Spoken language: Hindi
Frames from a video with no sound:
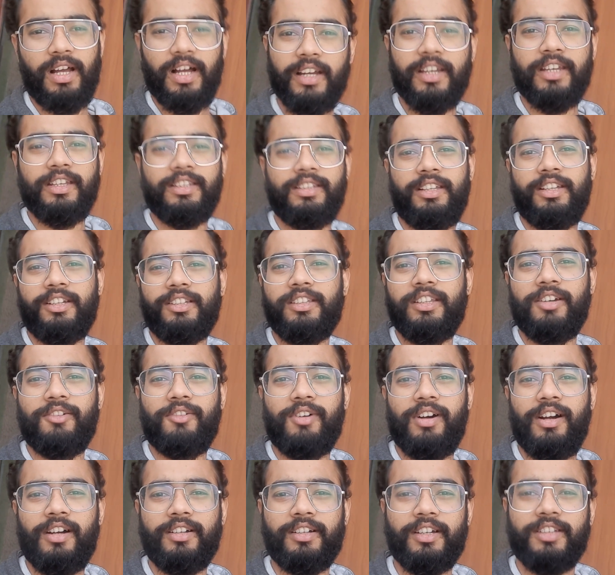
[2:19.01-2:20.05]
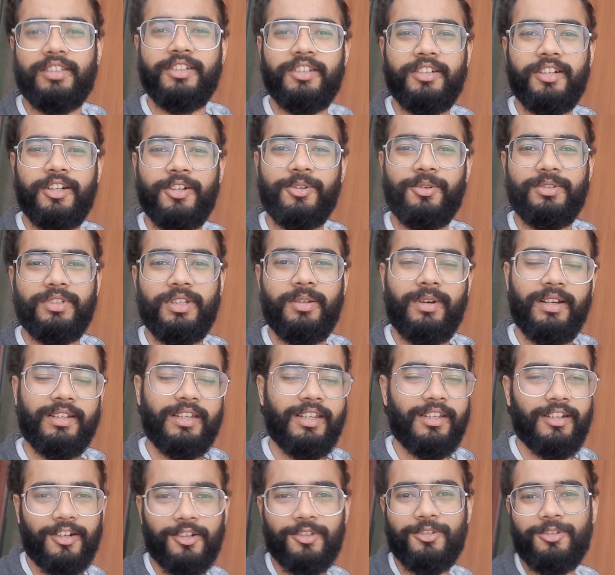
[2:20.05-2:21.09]
आगे देखते हैं वहाँ कितनी ठंड होती है बाकी
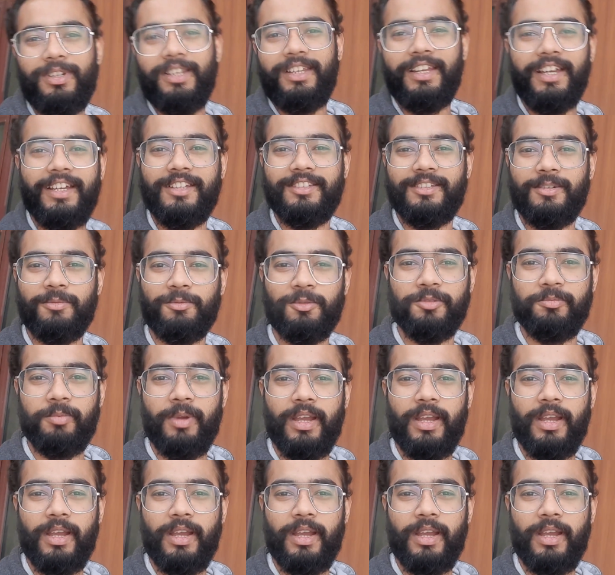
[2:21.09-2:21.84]
रख तो लिया ही है सब कुछ